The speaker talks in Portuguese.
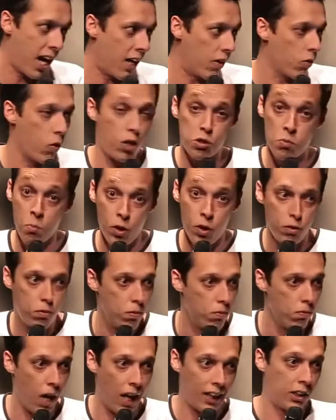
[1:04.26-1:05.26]
errado. Eu gosto
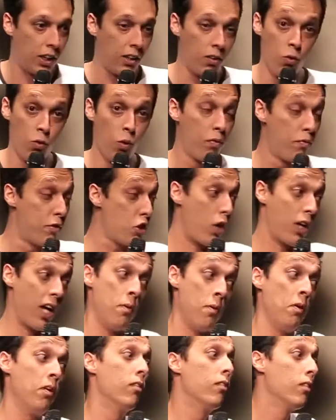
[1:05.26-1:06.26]
muito. Assim, no
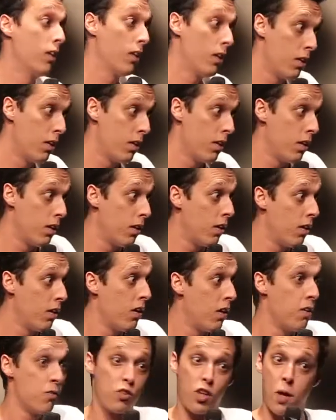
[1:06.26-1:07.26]
videogame.
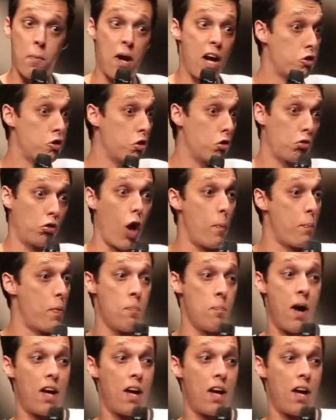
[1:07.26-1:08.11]
Videogame eu acho top. Eu